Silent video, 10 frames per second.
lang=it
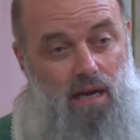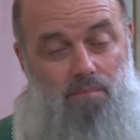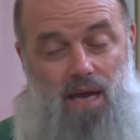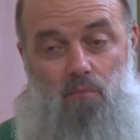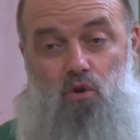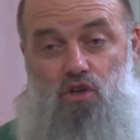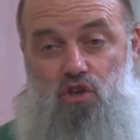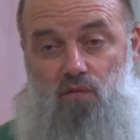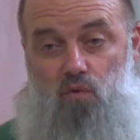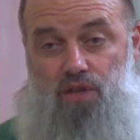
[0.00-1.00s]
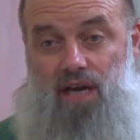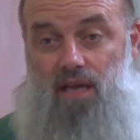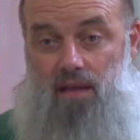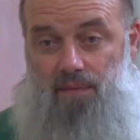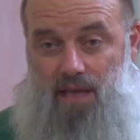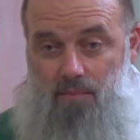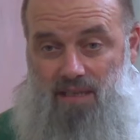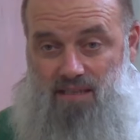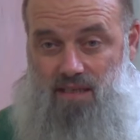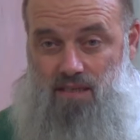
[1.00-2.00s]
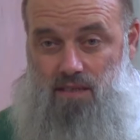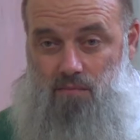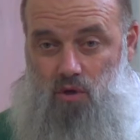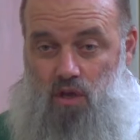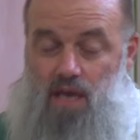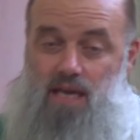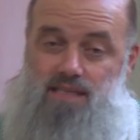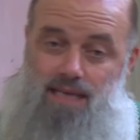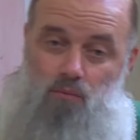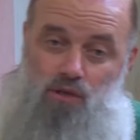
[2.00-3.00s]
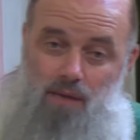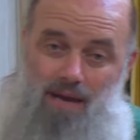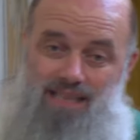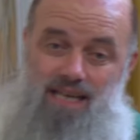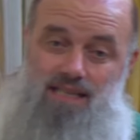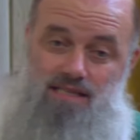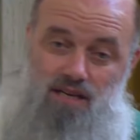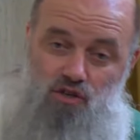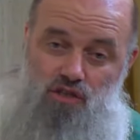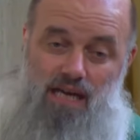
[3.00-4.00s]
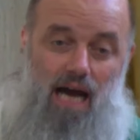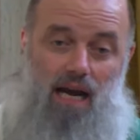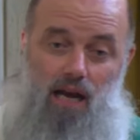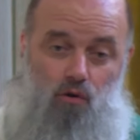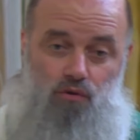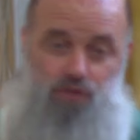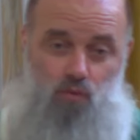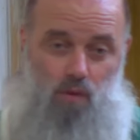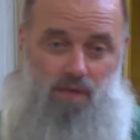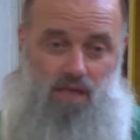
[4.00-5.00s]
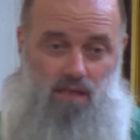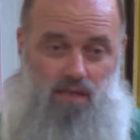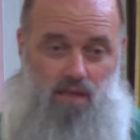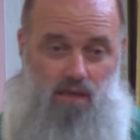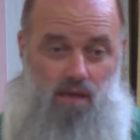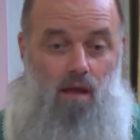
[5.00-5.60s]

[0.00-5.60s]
l'abbiamo ricevuta nel battesimo e siamo chiamati ad esercitarla continuamente,